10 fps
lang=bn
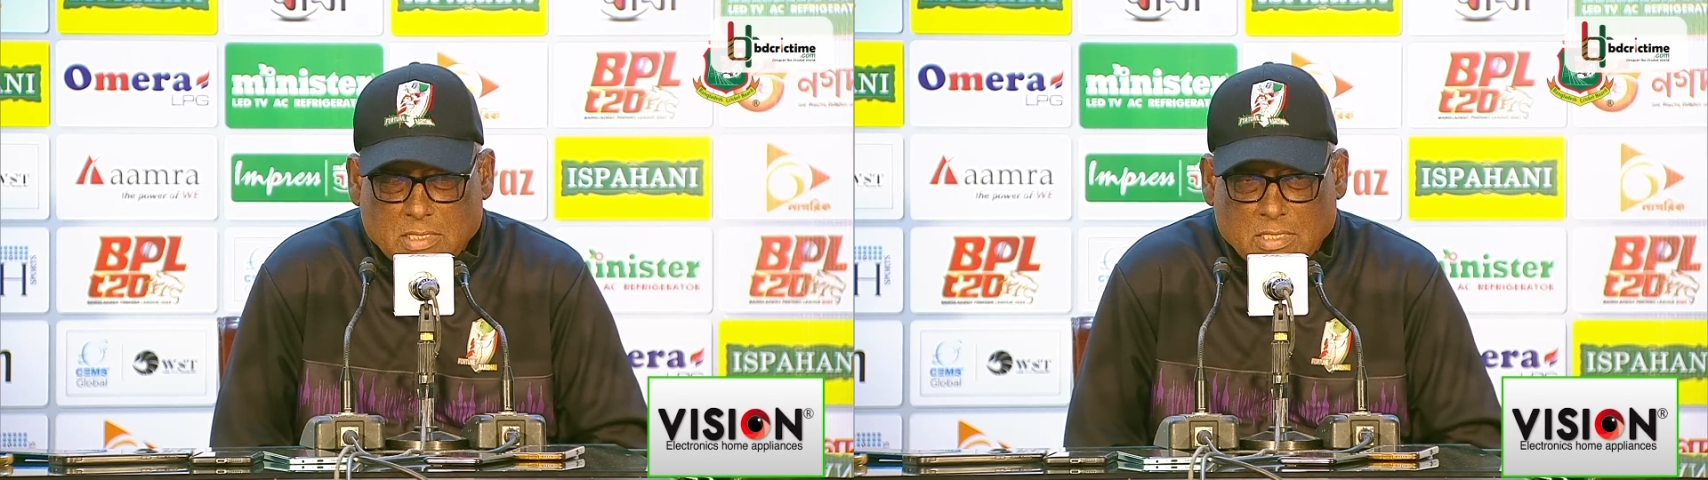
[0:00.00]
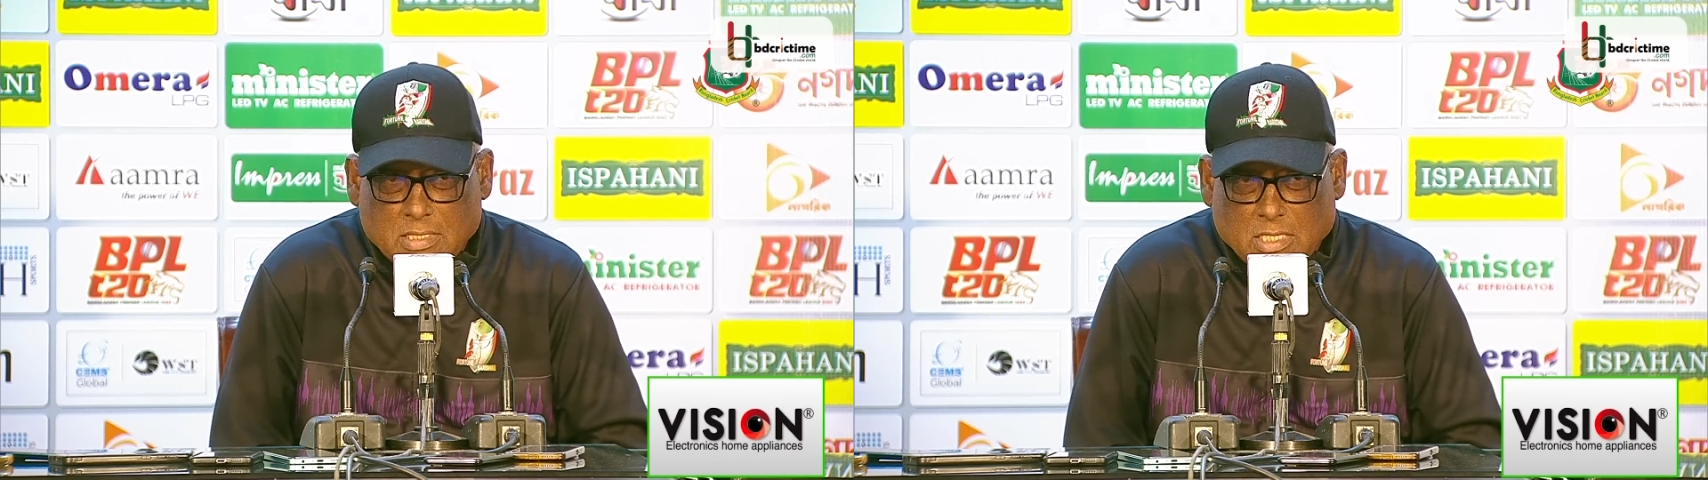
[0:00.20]

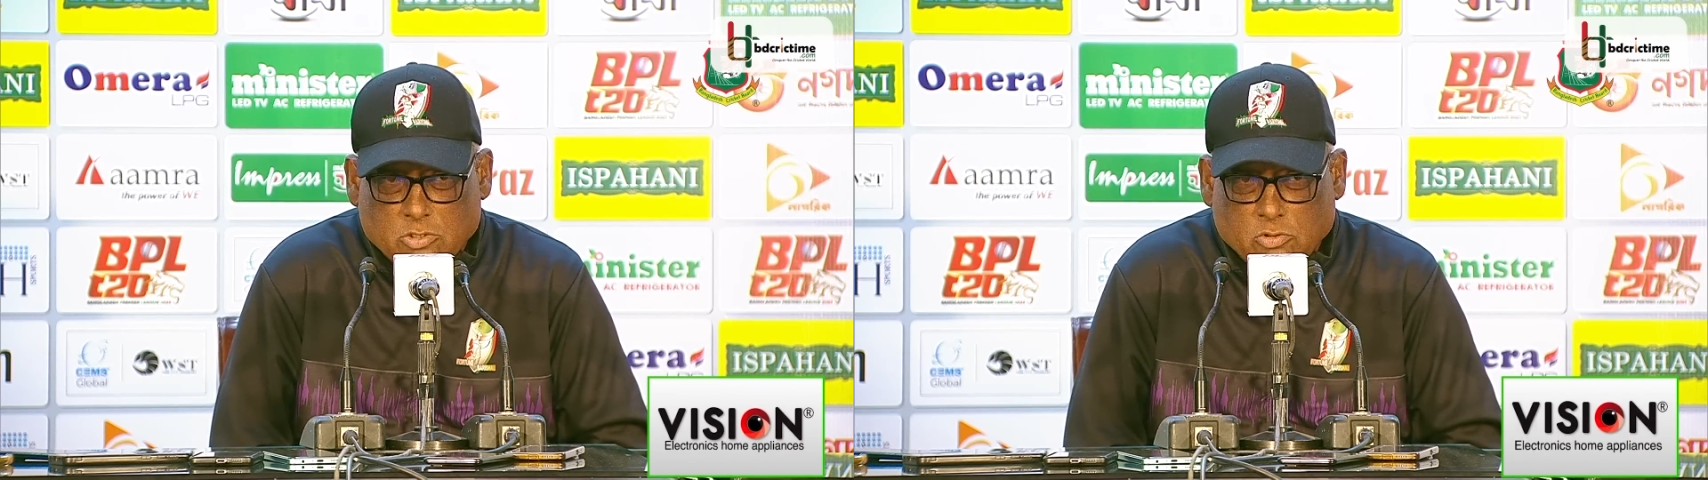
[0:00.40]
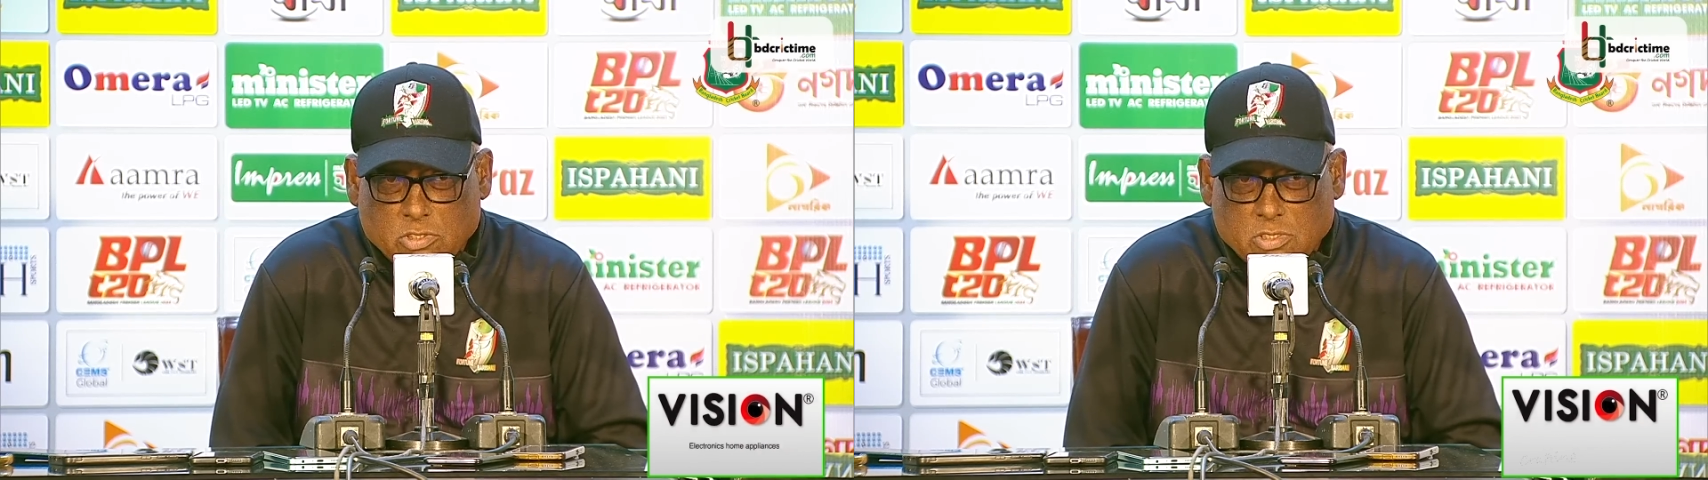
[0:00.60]
মাথায়
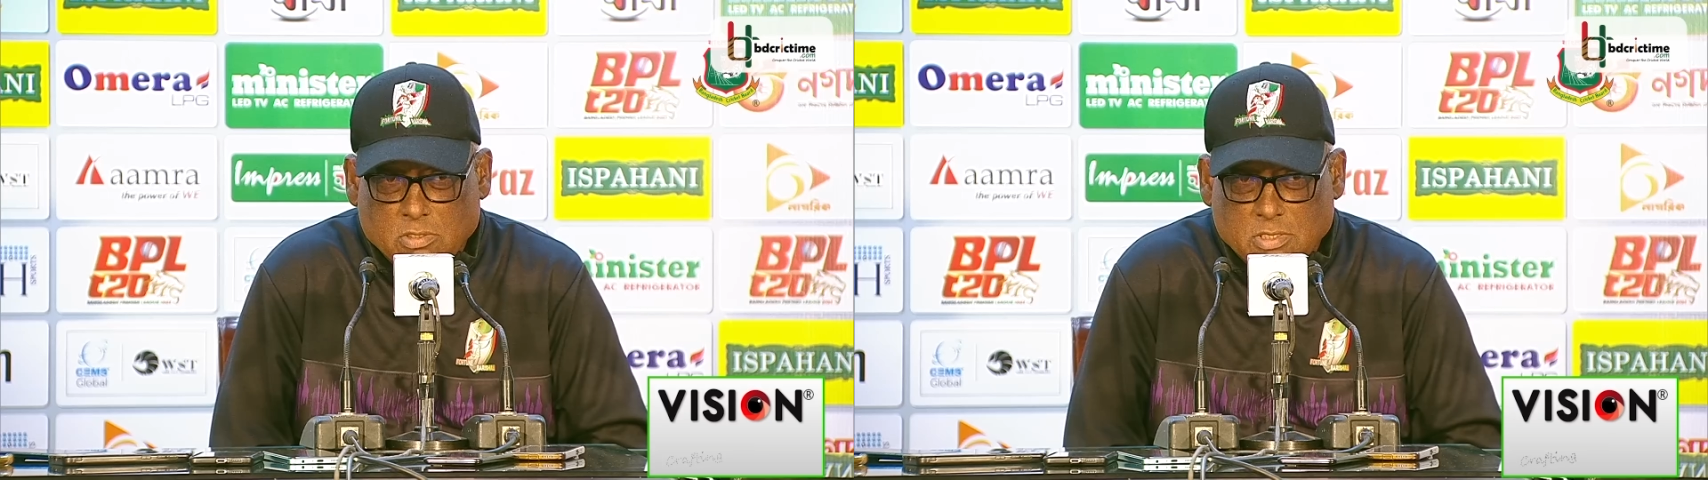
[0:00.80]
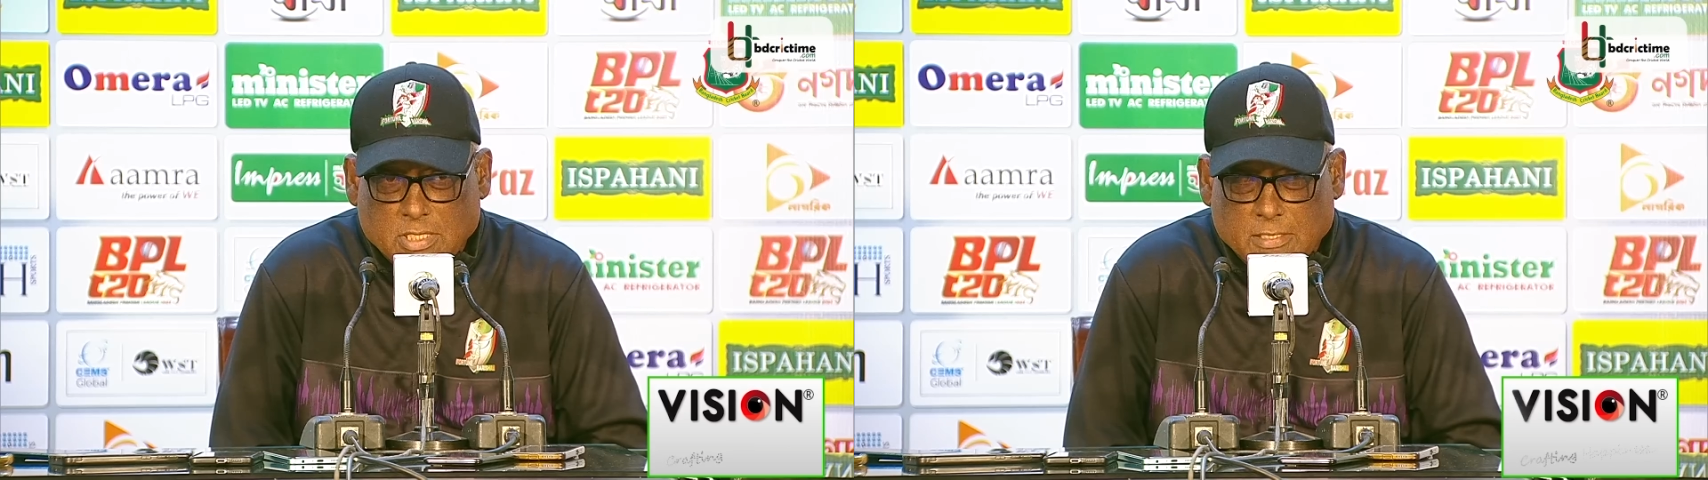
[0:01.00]
এটি কাজ
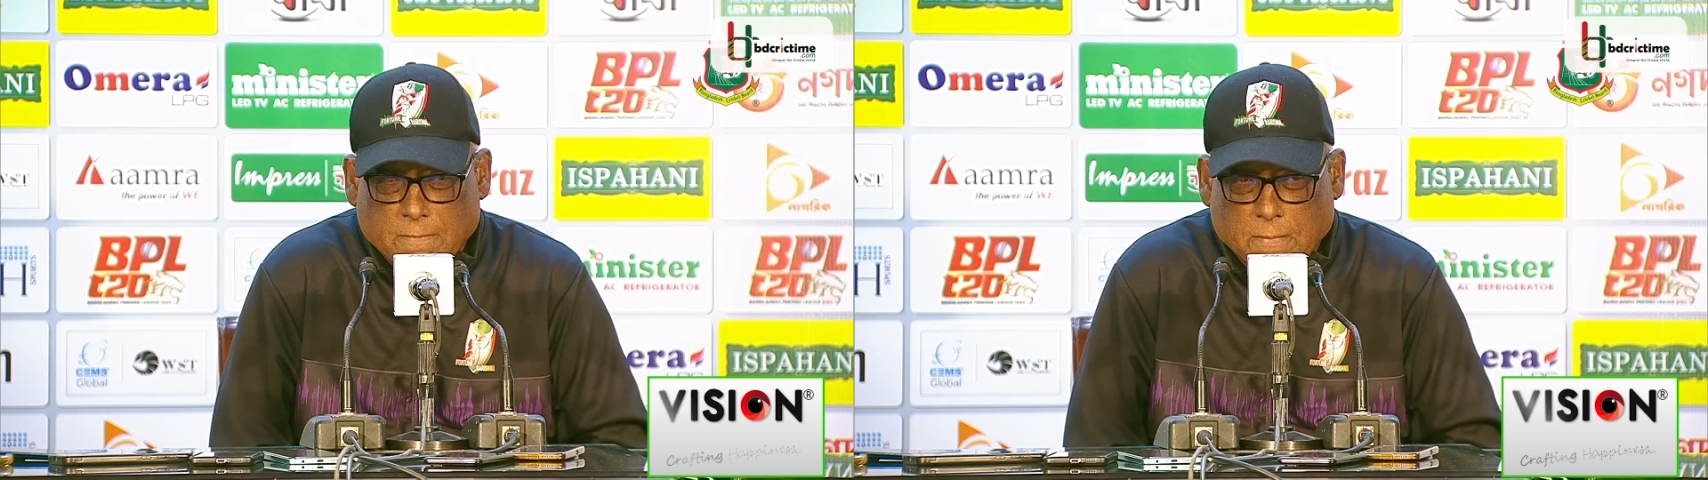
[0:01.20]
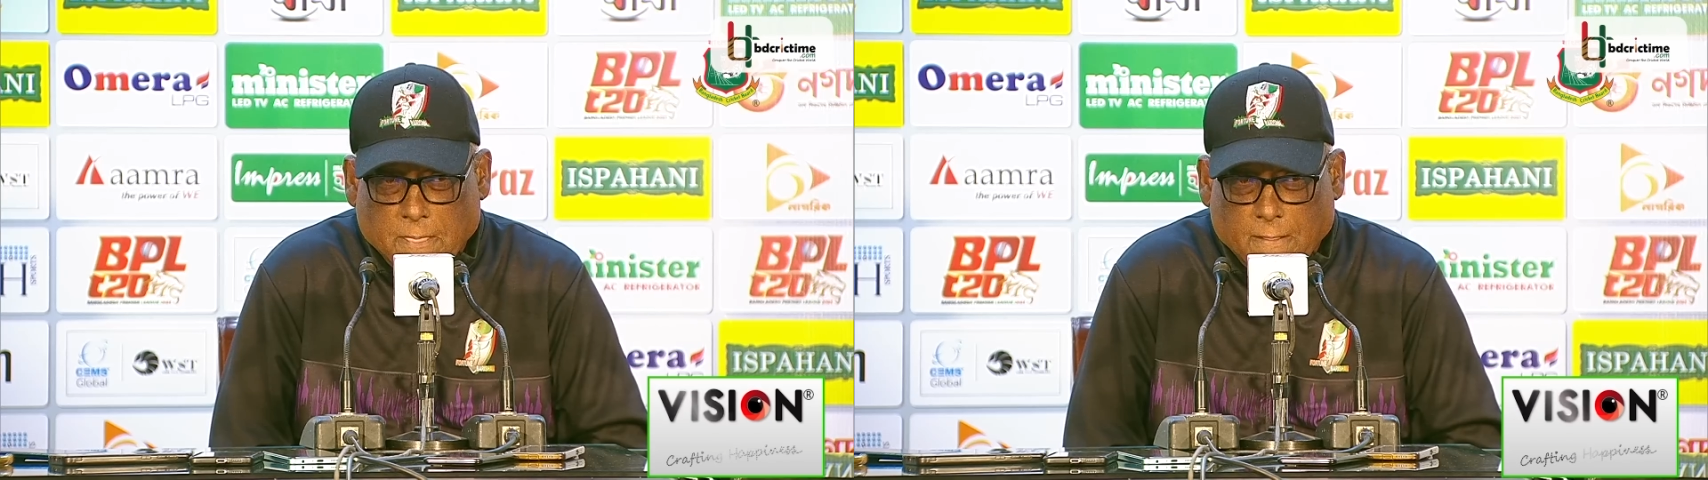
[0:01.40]
করেছিল
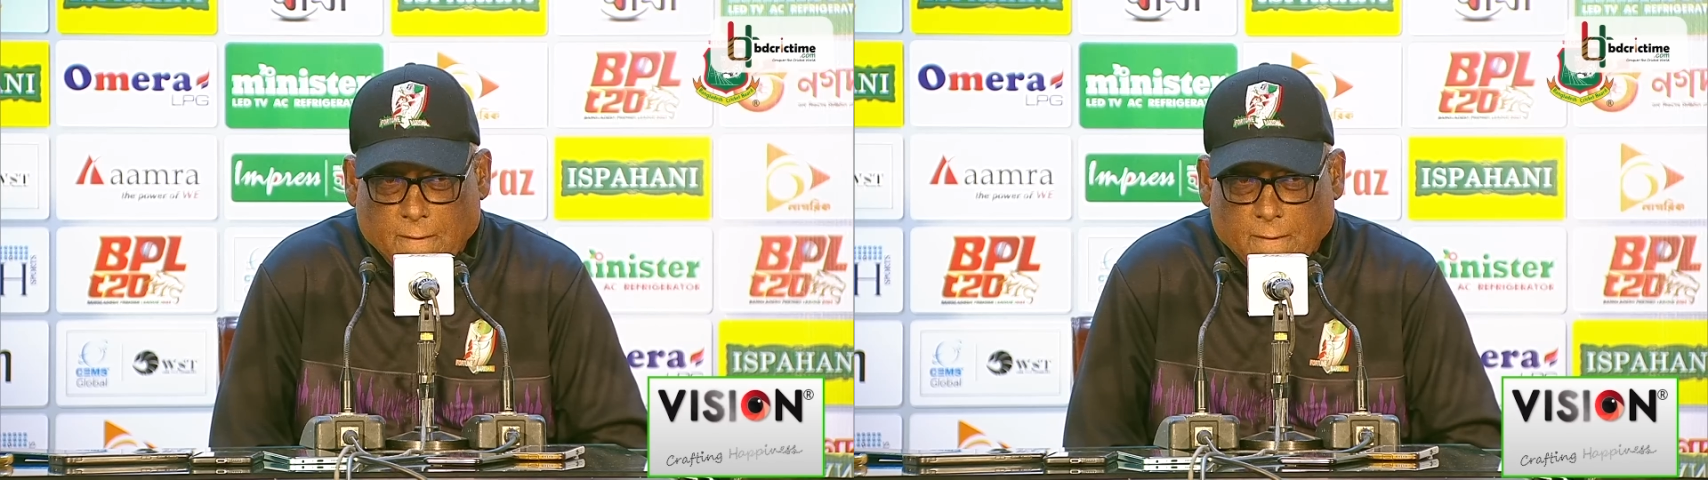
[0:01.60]
যে